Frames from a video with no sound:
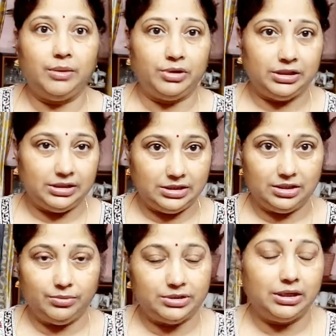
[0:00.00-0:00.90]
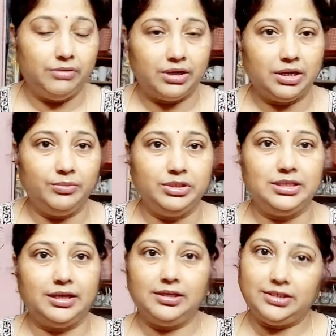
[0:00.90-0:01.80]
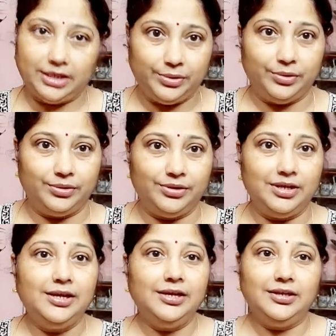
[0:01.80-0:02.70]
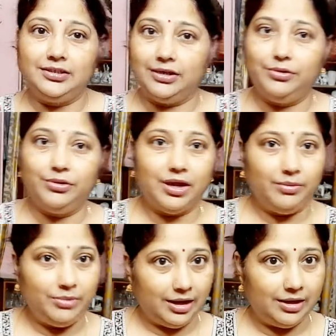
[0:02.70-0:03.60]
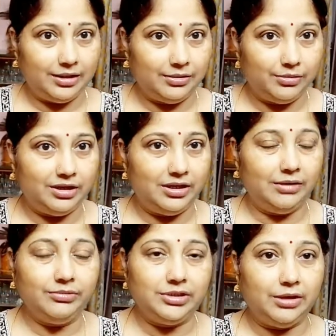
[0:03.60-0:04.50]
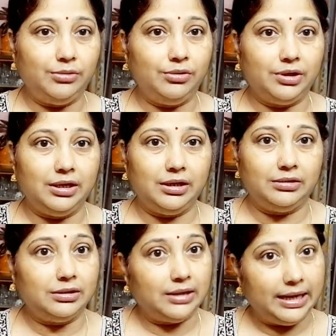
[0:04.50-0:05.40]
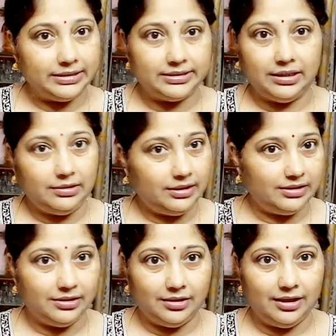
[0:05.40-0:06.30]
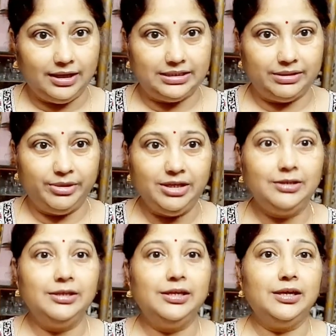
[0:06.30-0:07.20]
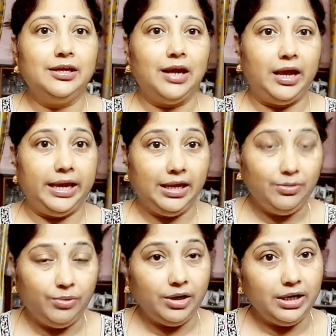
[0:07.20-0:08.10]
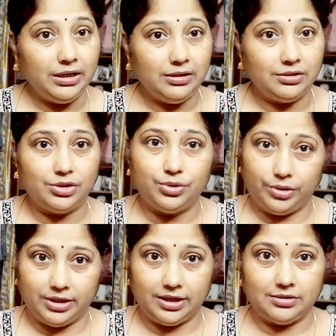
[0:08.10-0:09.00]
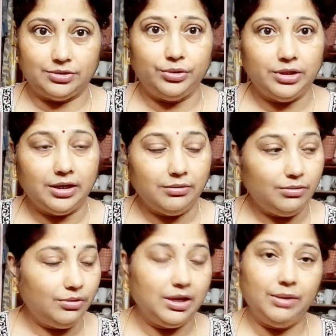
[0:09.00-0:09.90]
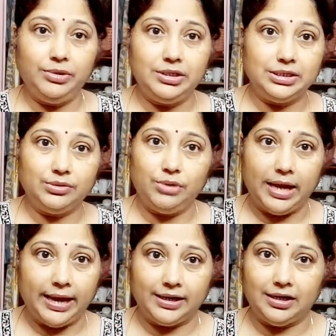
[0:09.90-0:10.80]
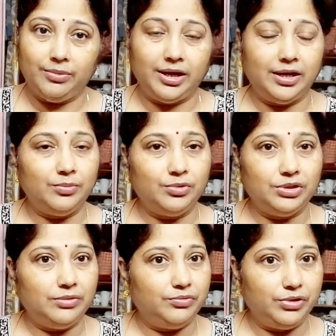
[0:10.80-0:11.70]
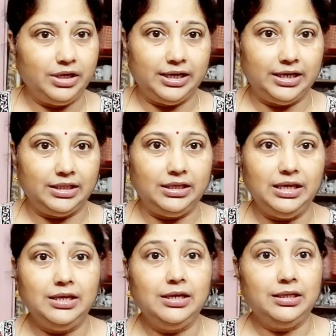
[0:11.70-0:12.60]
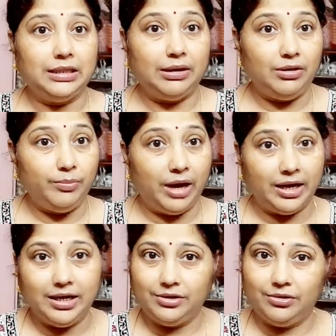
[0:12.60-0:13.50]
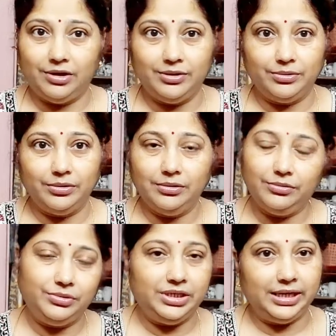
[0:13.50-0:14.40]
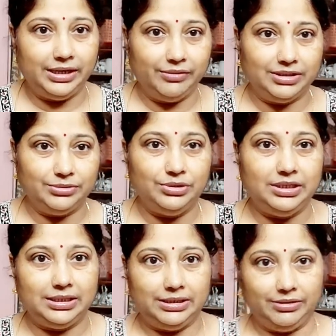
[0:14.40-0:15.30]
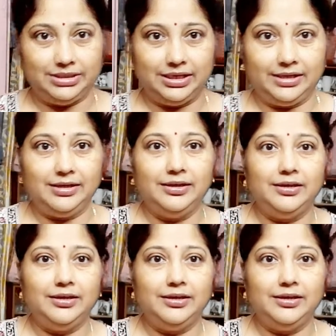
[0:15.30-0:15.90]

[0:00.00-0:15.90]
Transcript: আমাদের যেসব সালোয়ার কামিজ থাকে সেগুলো সেগুলোকে আমি আলাদা করে নিলাম সেগুলোকে কাছতেই তিন দিন লেগে যাবে এরপরে সোয়েটার সোয়েটারগুলোকে আমি যে কোনো একটা ব্যাগের মধ্যে ভরে রেখে দিই তাহলে বাকি ট্রলিগুলো উঠিয়ে নেওয়া উঠিয়ে দেওয়া যায়